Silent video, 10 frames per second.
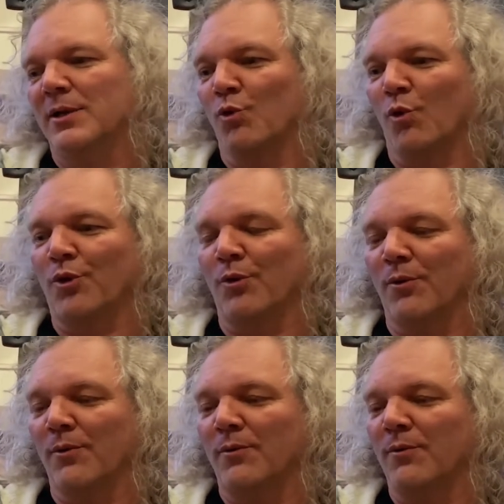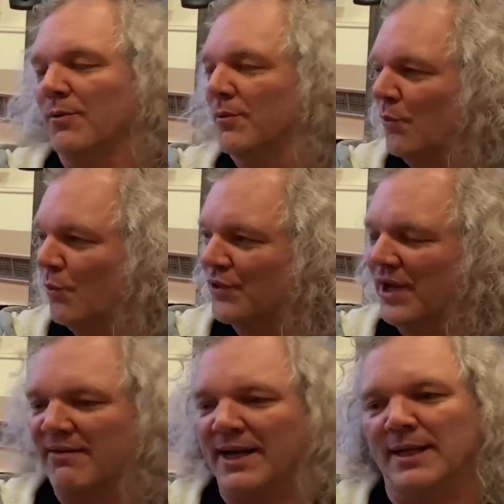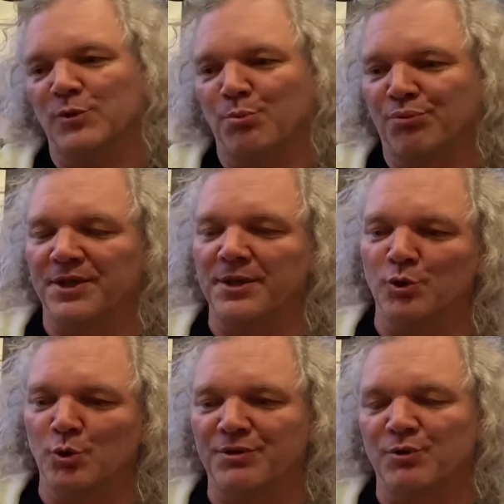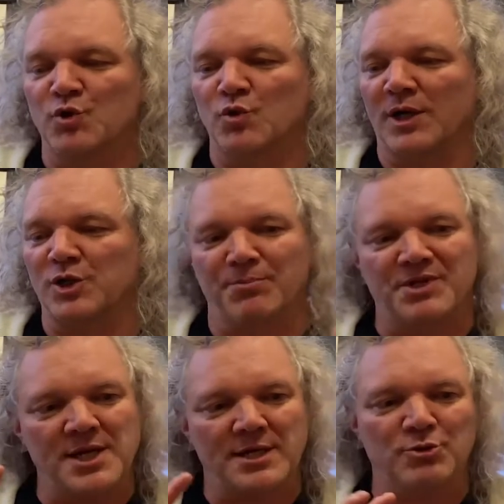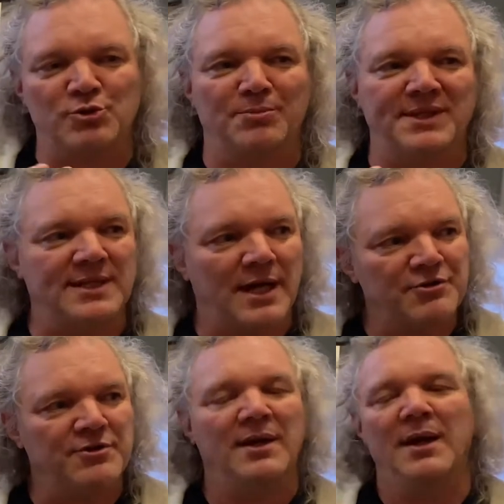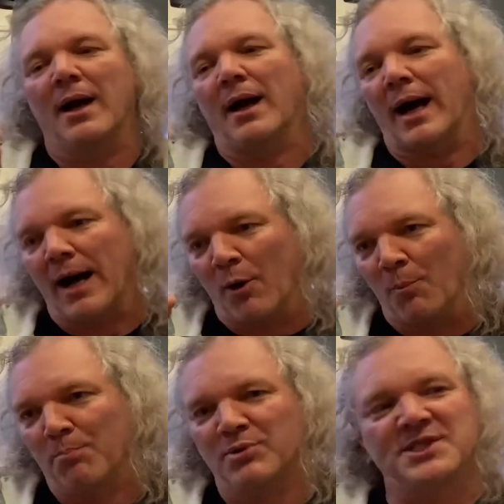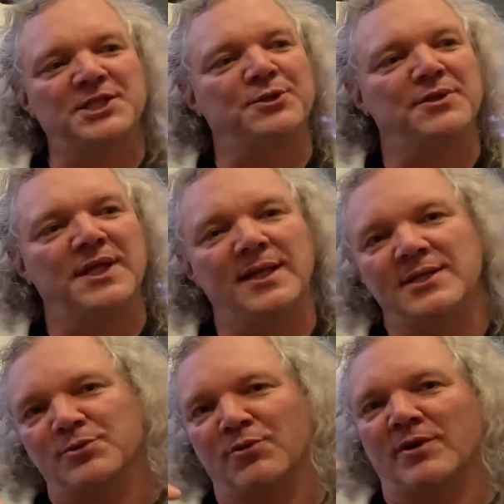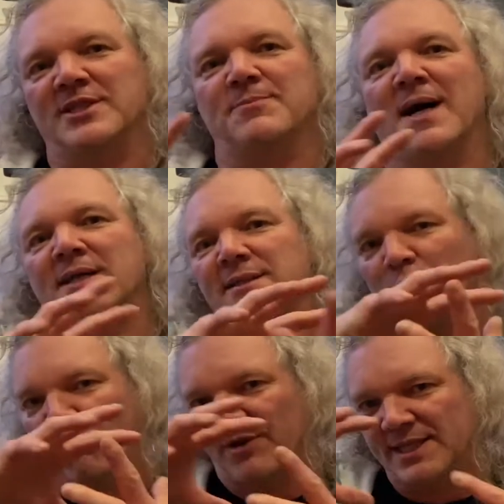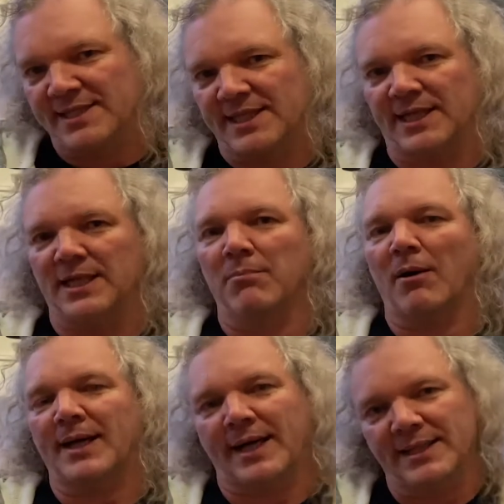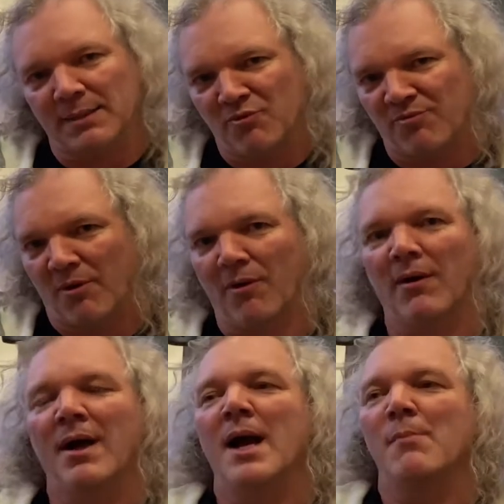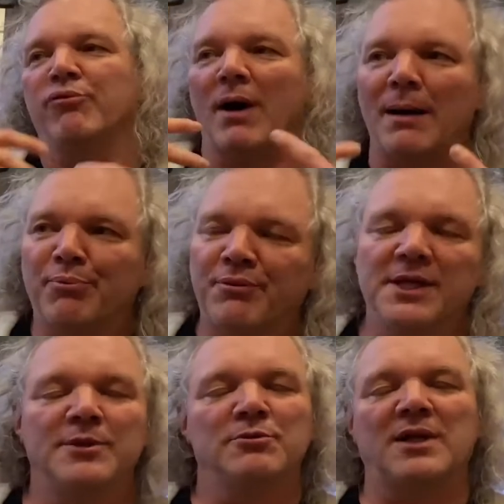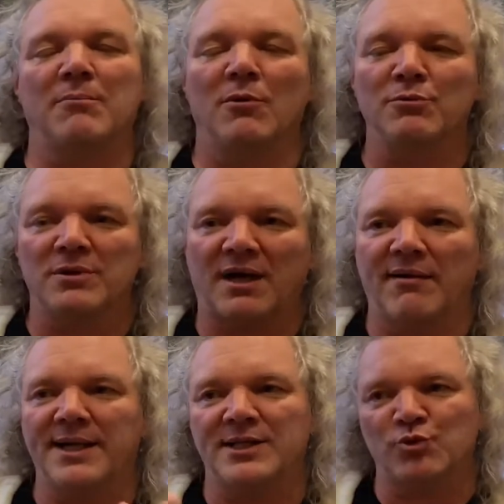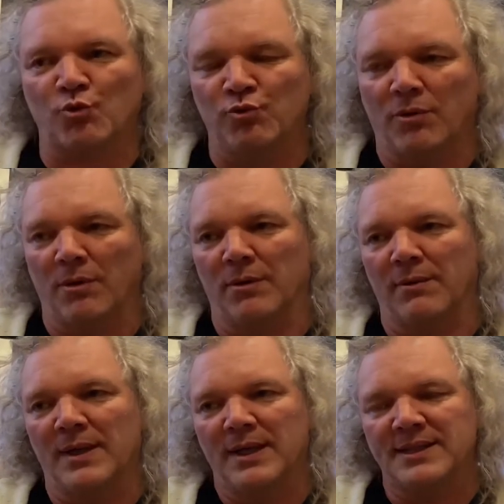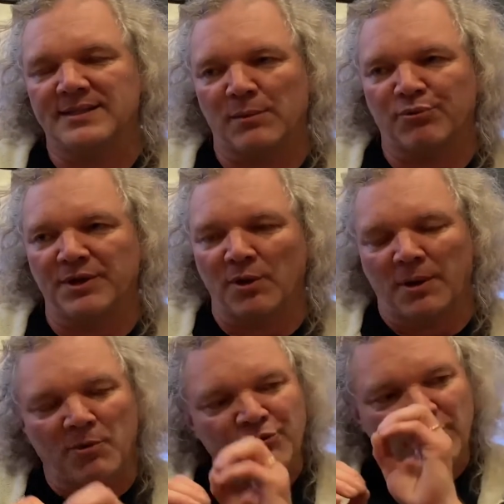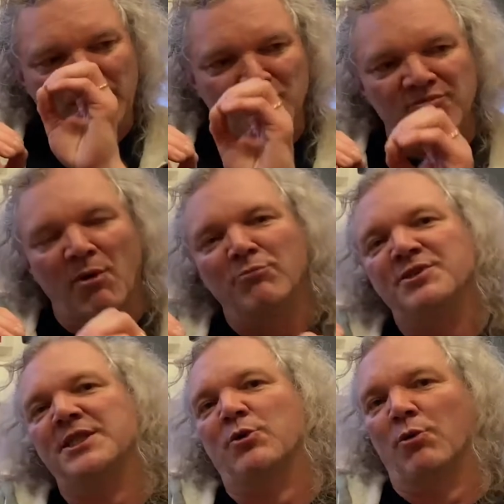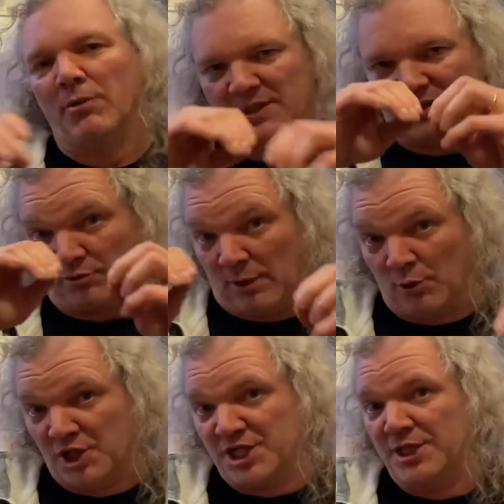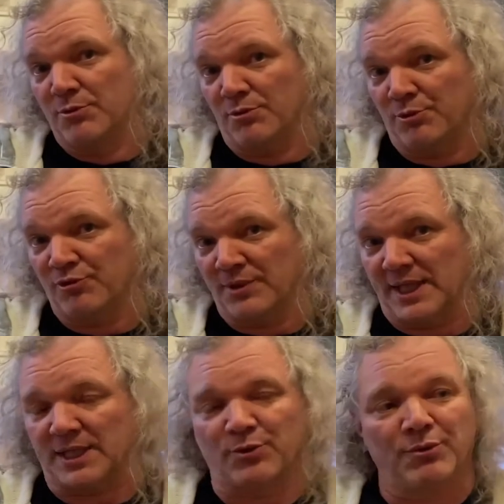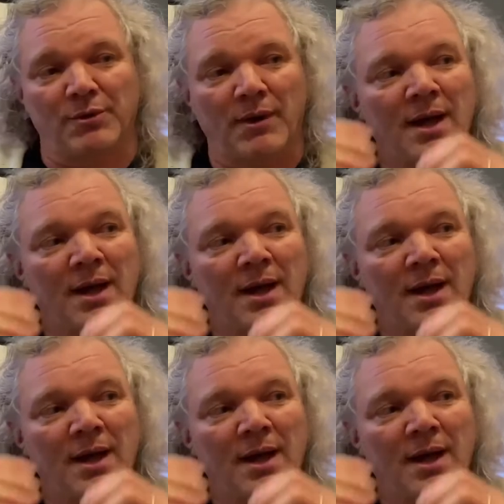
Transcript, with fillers: Donc euh, on travaille là depuis, euh, depuis deux jours avec Jean-Michel sur ce mixage, à positionner les sons dans l'espace, à trouver des équilibres, créer des mouvements, pour appuyer notamment notre travail, et surtout euh, il s'appuie énormément sur les mouvements musicaux qui sont à l'origine de son écriture,